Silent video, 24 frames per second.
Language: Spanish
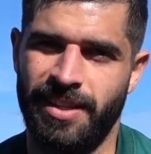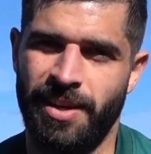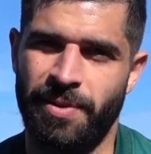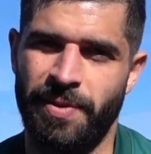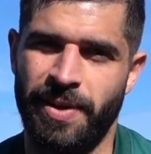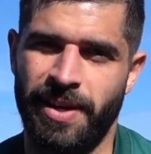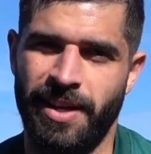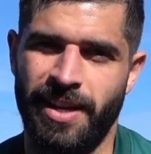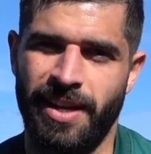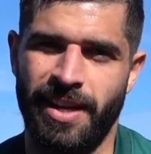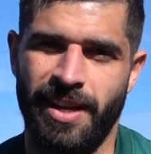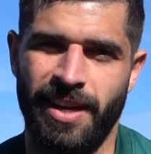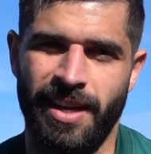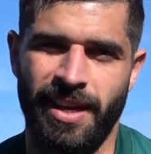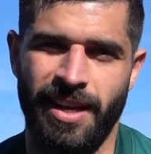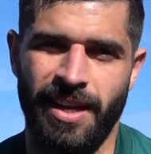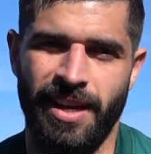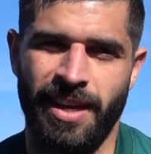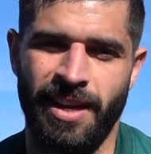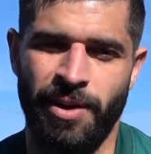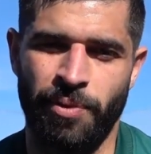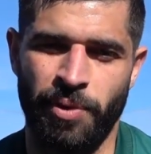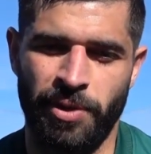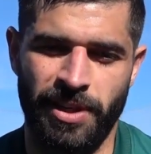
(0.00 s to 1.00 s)
saber
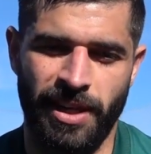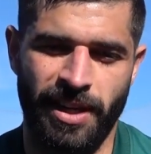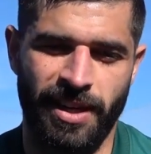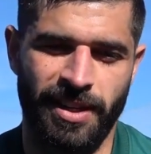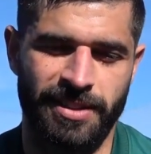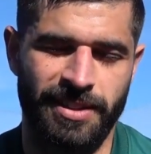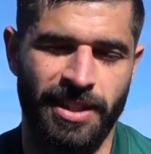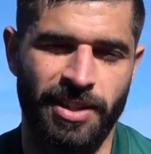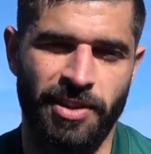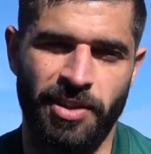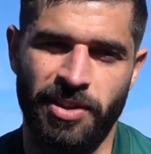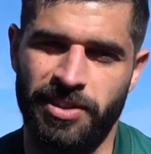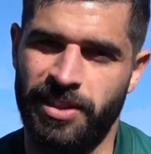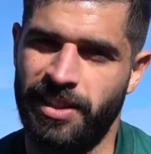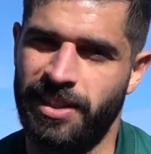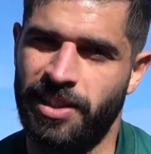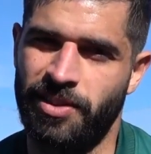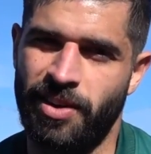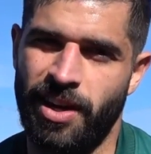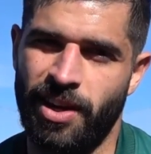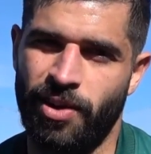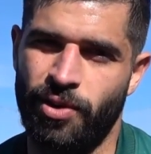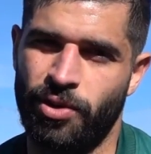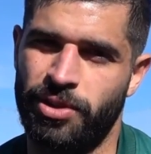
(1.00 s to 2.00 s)
que nuestra casa no nos está
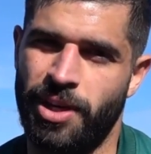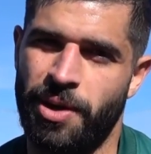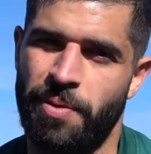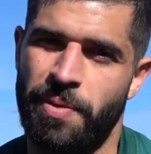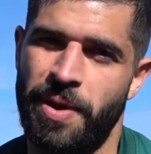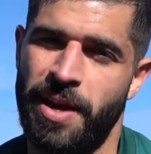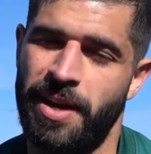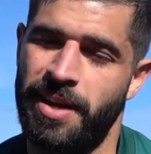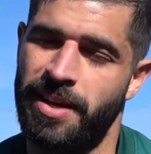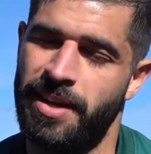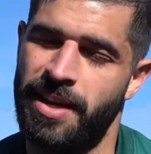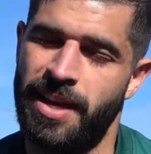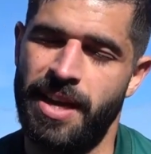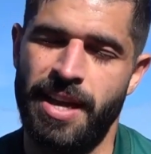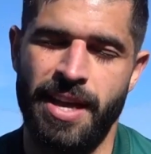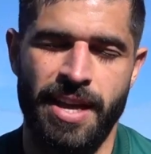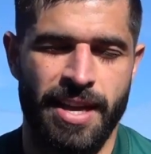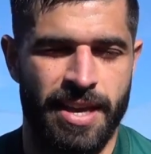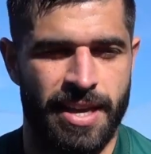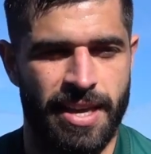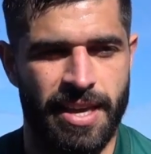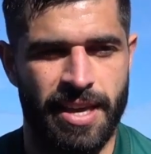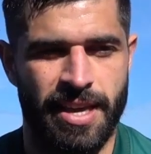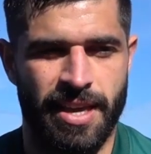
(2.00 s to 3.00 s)
haciendo las cosas bien
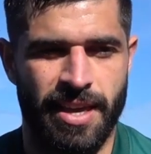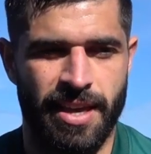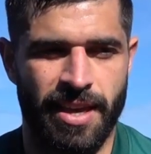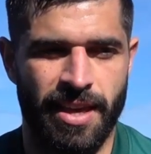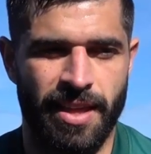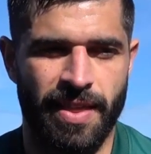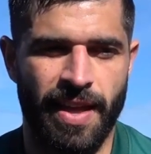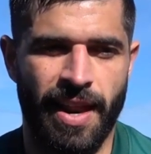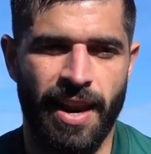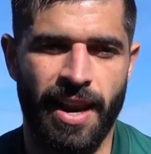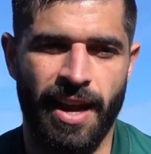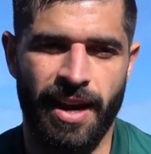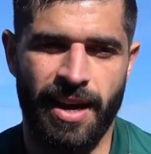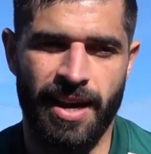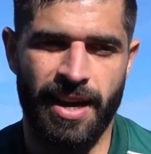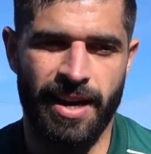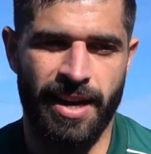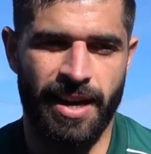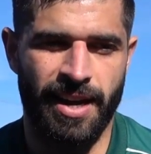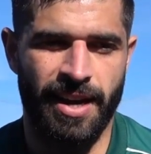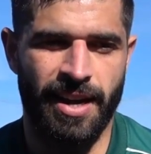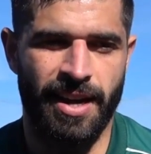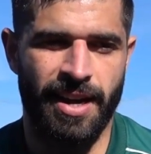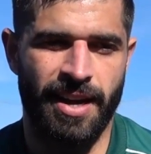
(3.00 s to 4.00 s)
y dar la
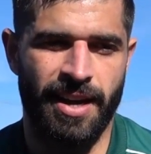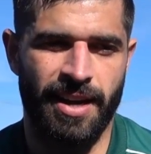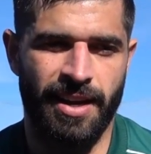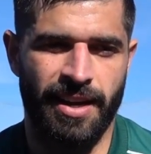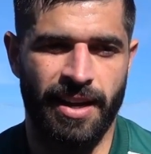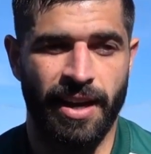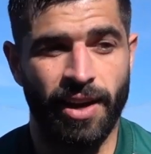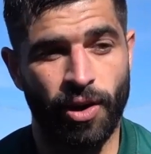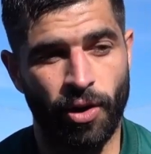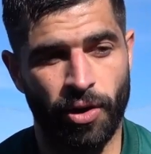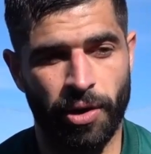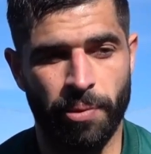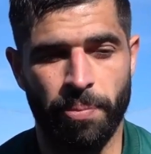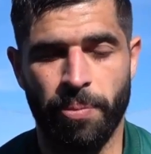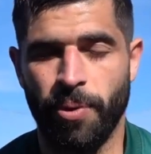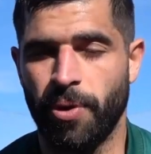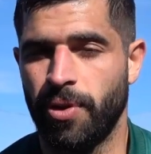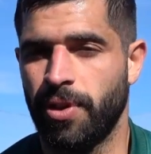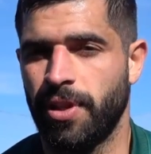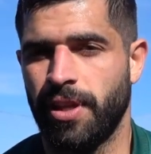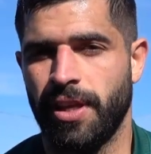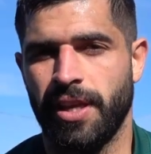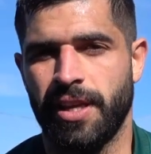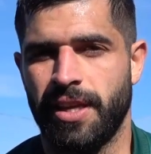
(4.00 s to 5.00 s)
cara que
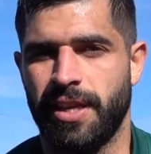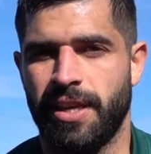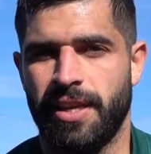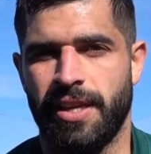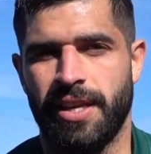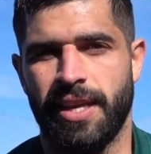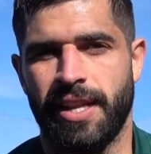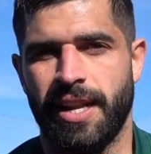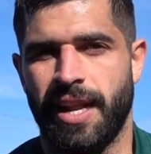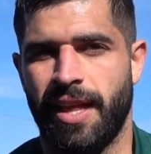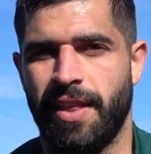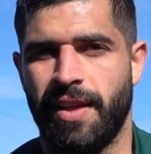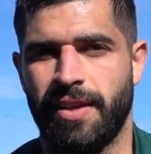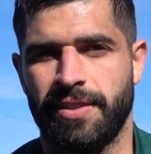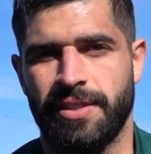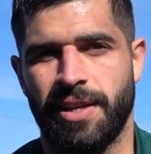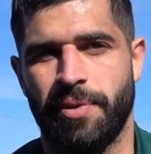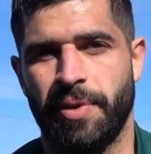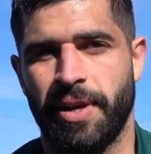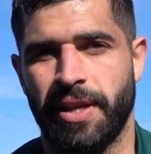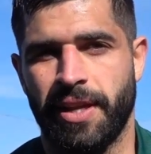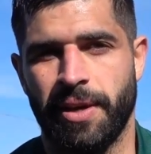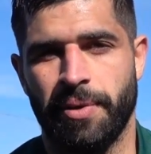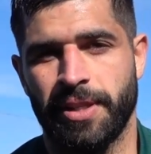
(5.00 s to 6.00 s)
corresponde y, y nada,
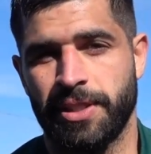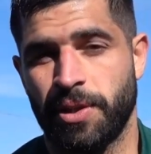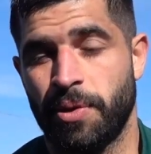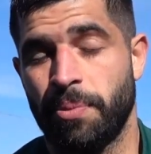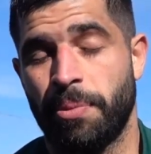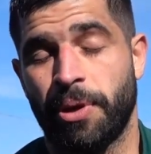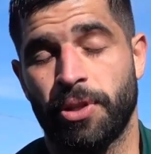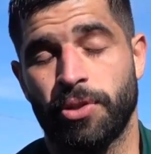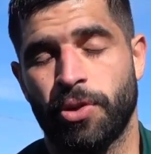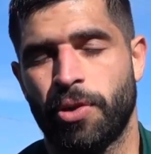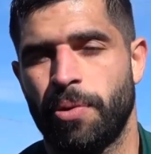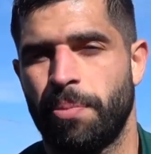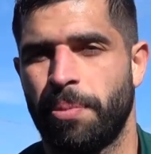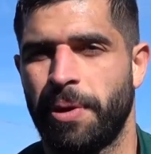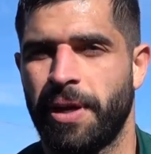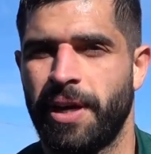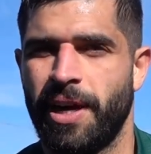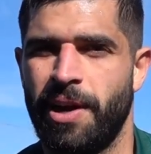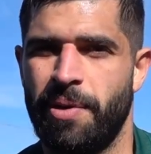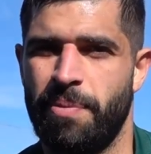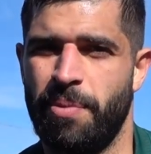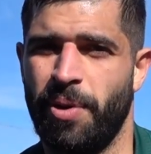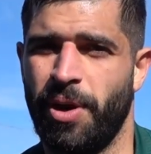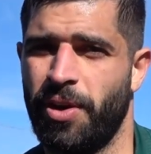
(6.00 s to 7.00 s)
saber que va a ser un partido
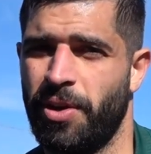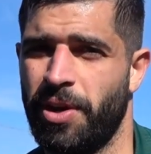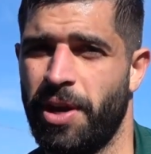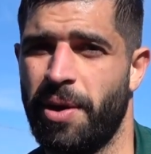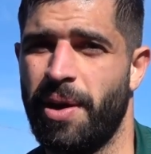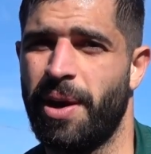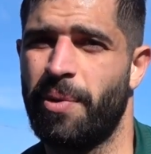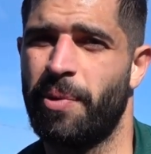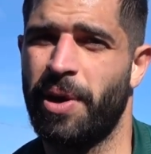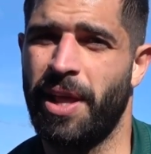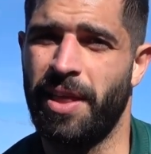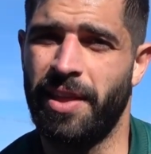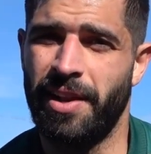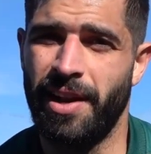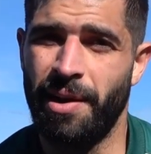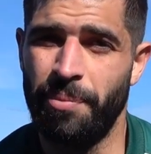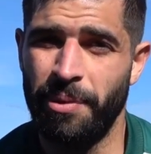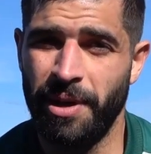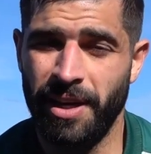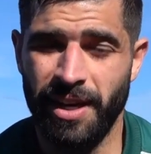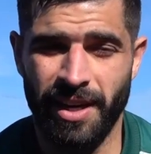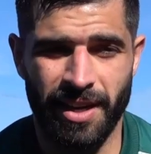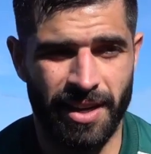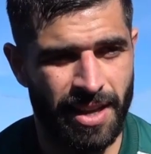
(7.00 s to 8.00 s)
complicado porque ellos llevan buena
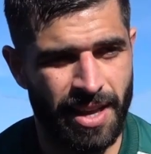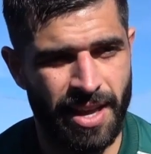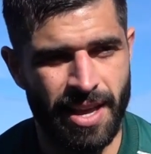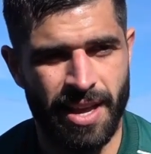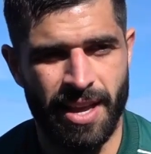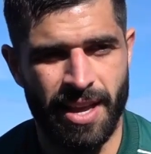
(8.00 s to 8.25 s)
dinámica,